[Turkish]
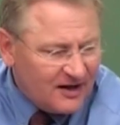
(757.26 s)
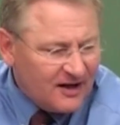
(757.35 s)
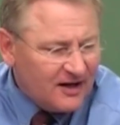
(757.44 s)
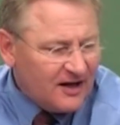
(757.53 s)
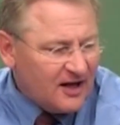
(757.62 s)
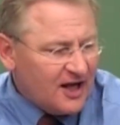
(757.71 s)

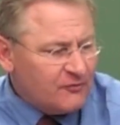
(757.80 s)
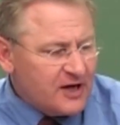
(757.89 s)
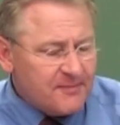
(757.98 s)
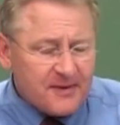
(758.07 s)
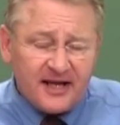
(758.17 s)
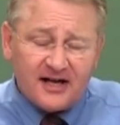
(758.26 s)
Ve Rabbin
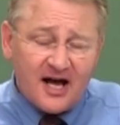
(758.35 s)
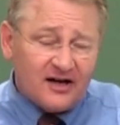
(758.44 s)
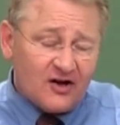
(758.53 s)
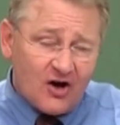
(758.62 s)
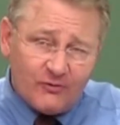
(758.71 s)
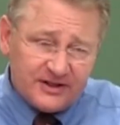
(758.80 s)
ne dediğini
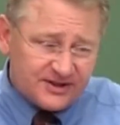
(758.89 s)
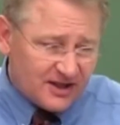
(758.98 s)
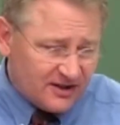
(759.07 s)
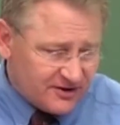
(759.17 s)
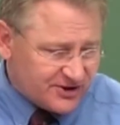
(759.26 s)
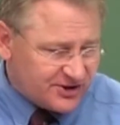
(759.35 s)
her zaman
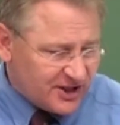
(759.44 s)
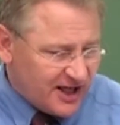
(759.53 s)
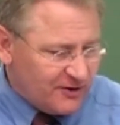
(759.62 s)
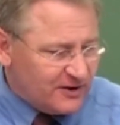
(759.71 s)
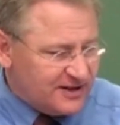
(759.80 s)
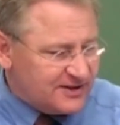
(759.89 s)

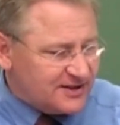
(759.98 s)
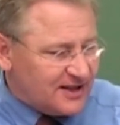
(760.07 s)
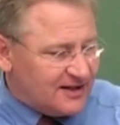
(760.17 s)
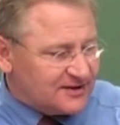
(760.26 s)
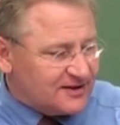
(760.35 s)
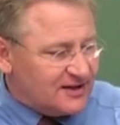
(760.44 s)
anlayamayabiliriz.
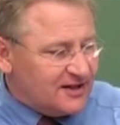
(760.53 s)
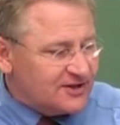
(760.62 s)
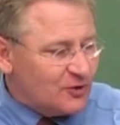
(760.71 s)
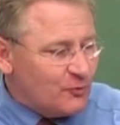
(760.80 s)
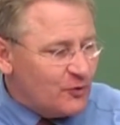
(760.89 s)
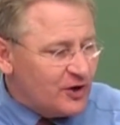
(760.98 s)

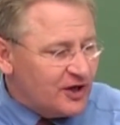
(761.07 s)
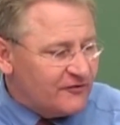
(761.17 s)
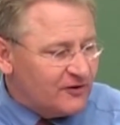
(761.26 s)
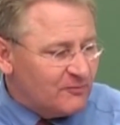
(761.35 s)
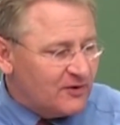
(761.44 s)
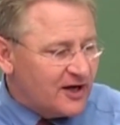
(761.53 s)
Onun
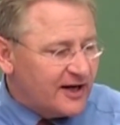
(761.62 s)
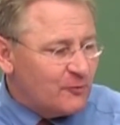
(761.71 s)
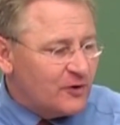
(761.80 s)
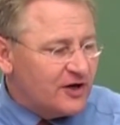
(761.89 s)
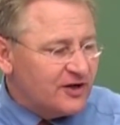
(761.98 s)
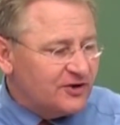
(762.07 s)
tesellisini her
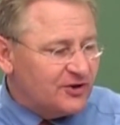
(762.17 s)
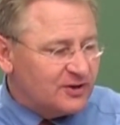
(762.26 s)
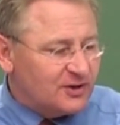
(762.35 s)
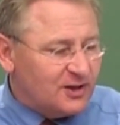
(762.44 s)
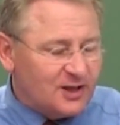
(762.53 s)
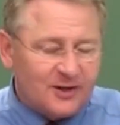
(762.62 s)
zaman
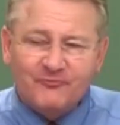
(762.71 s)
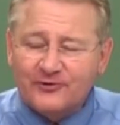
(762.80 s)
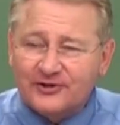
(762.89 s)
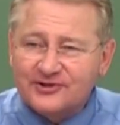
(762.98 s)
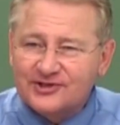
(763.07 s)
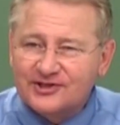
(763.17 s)

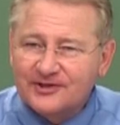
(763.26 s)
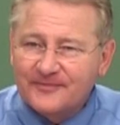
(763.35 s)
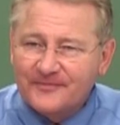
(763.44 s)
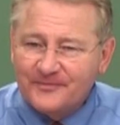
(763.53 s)
anlayamayabiliriz.